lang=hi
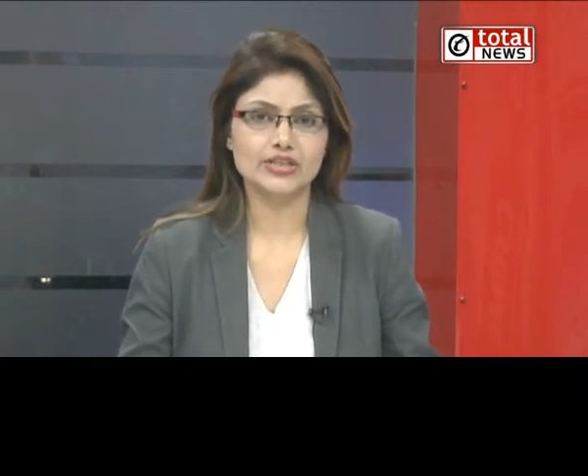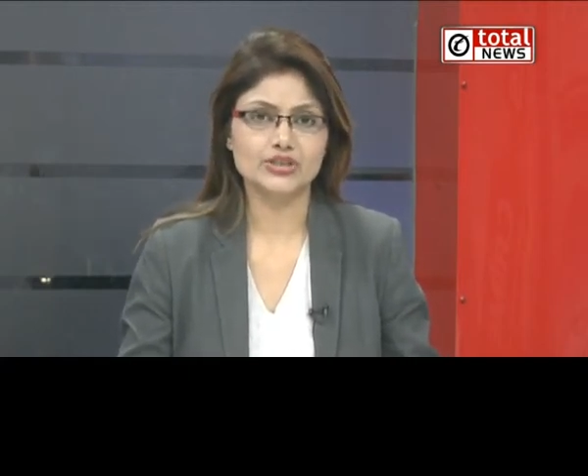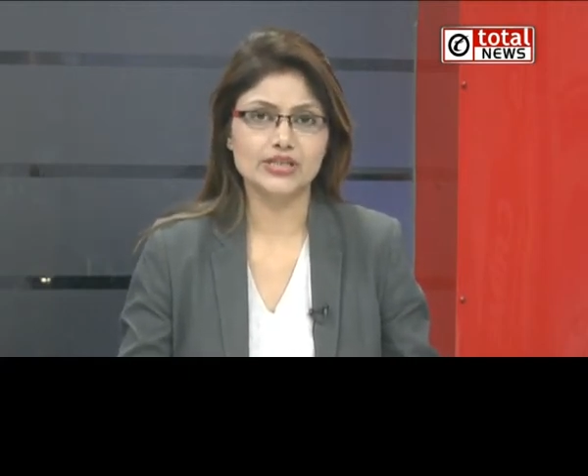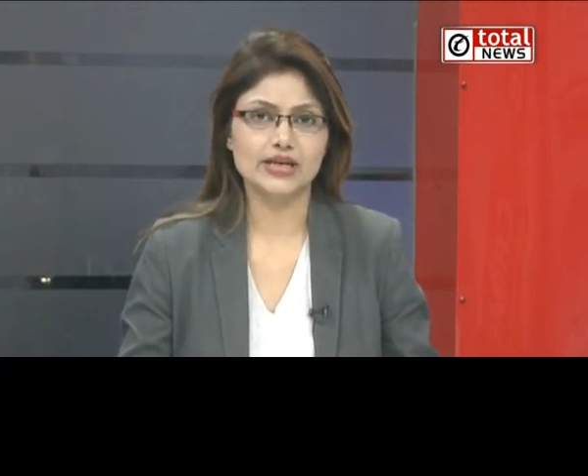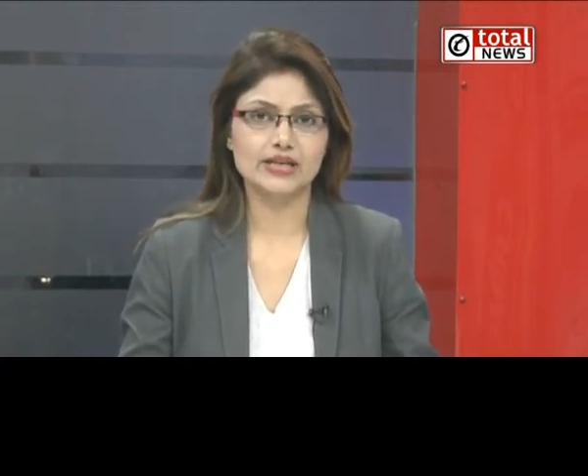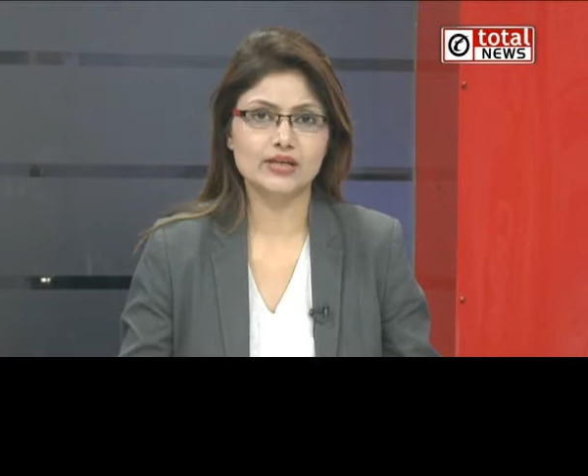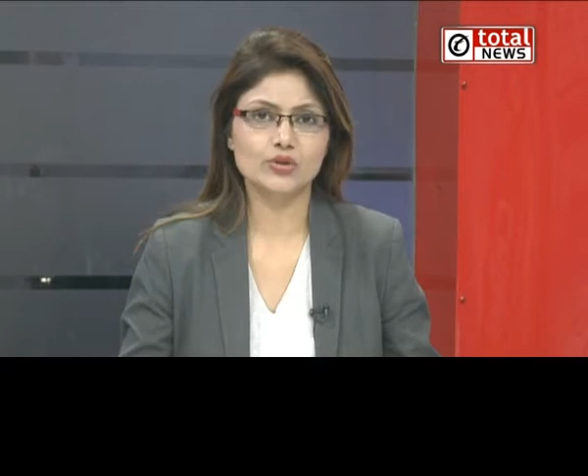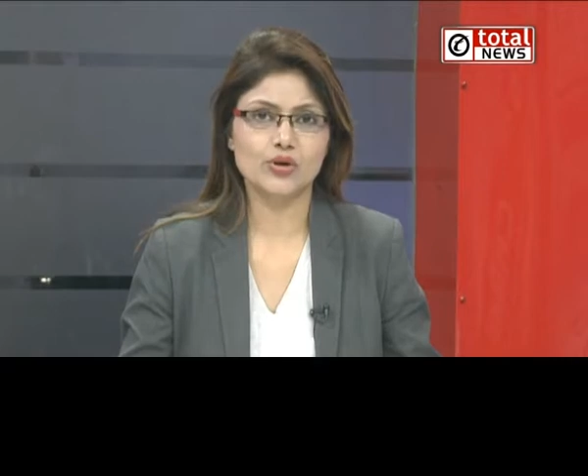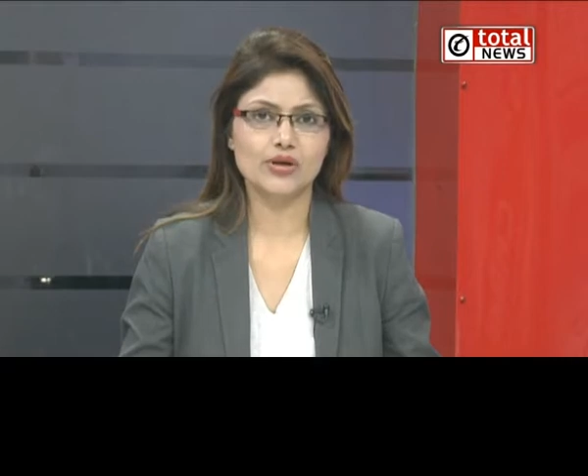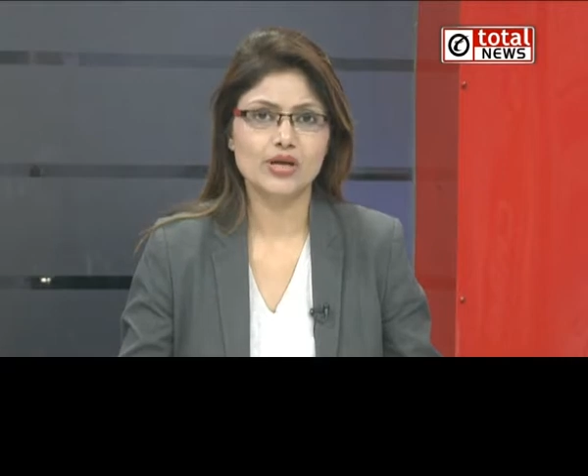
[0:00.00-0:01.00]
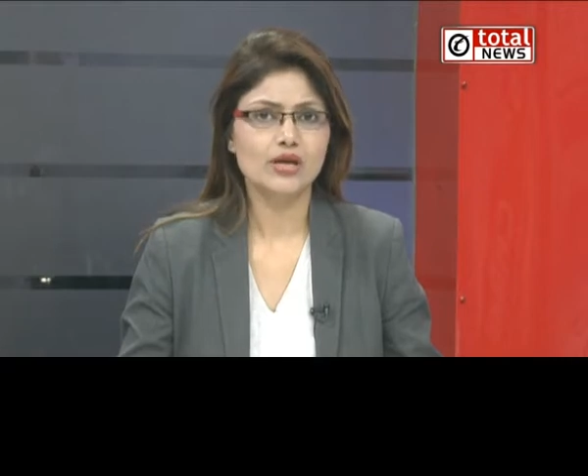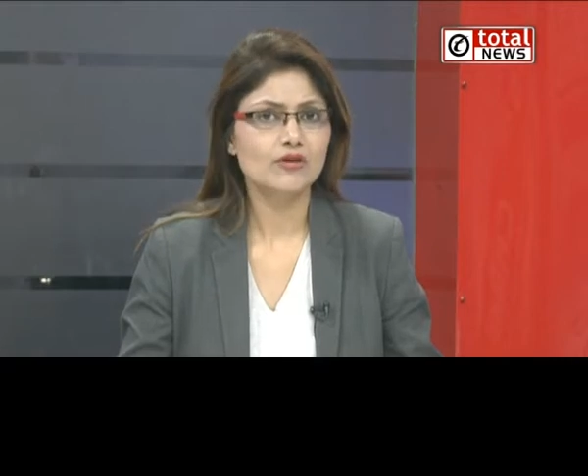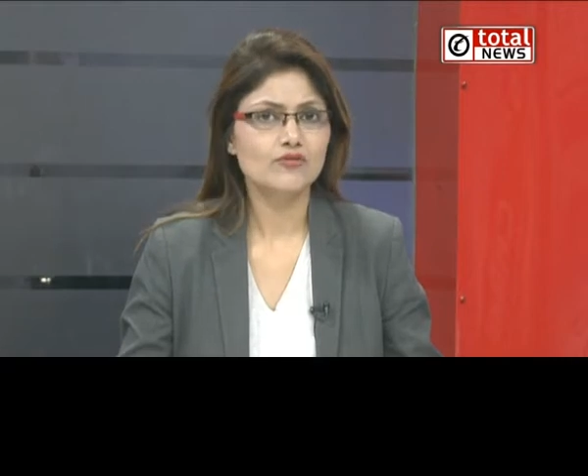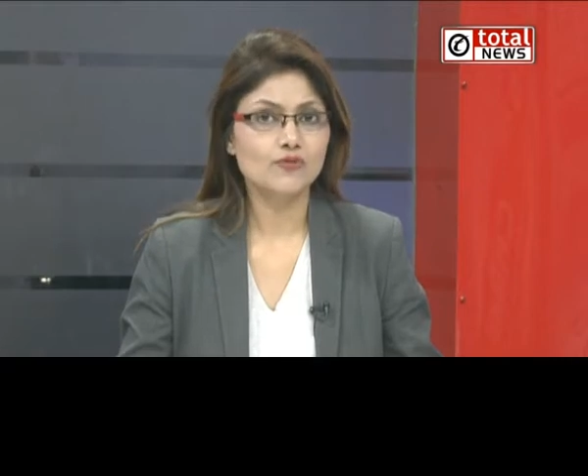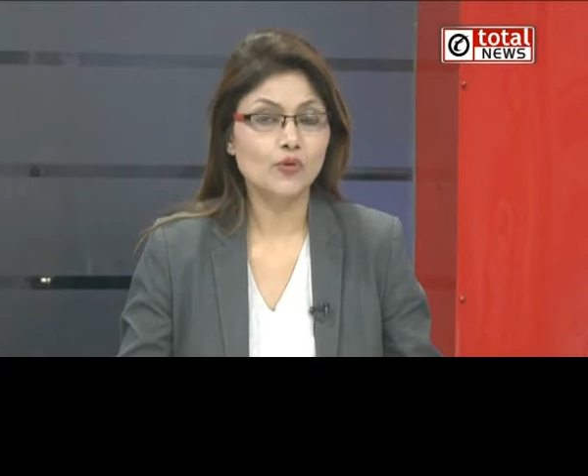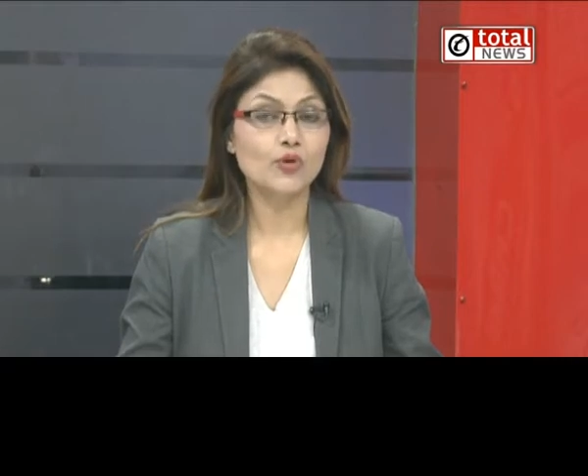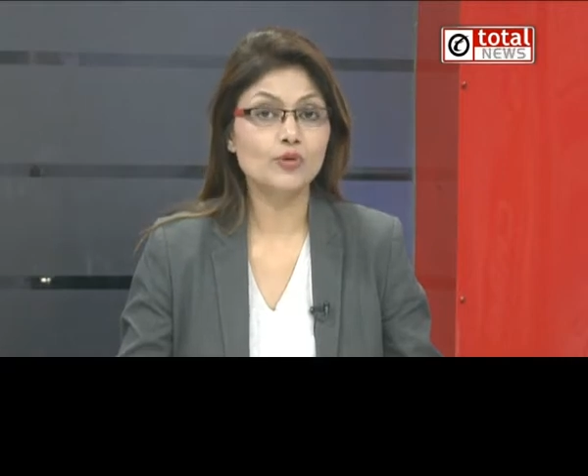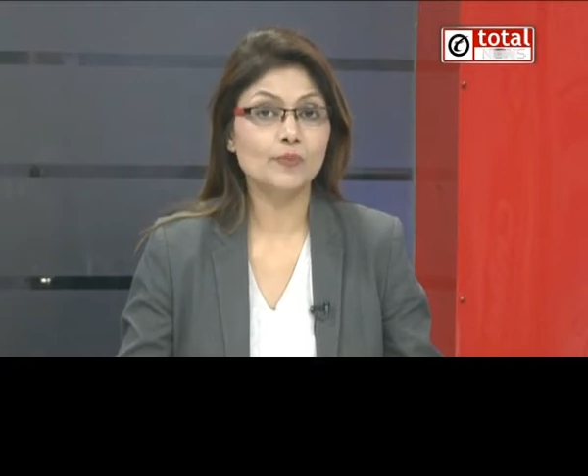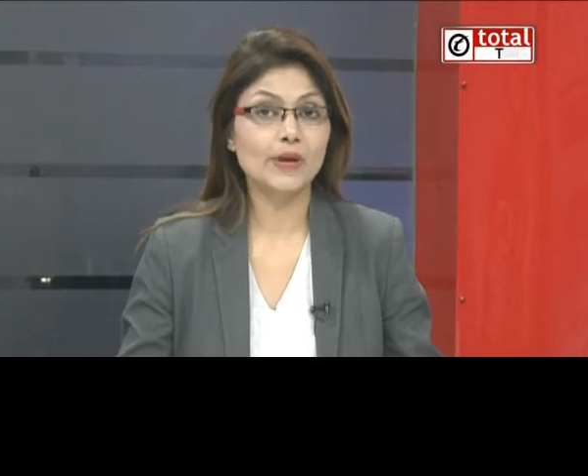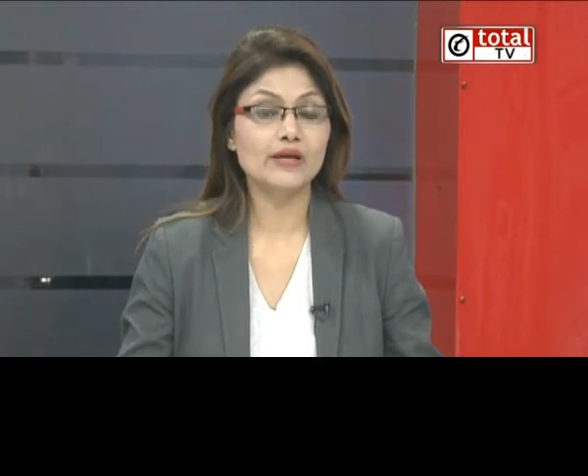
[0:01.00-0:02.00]
अश्लील हरकत और
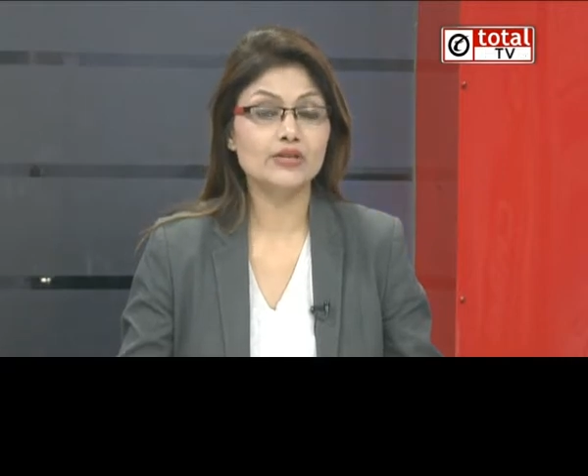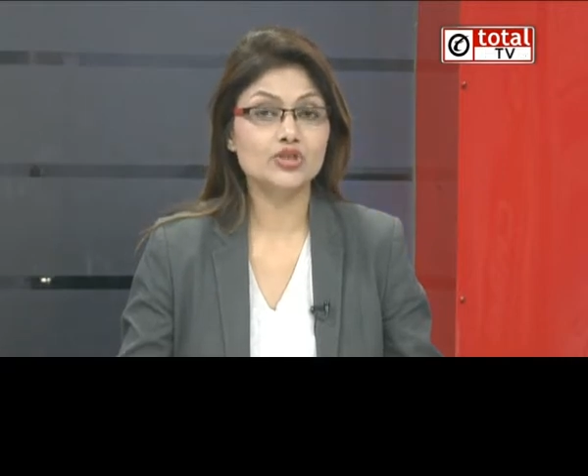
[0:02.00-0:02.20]
फोन पर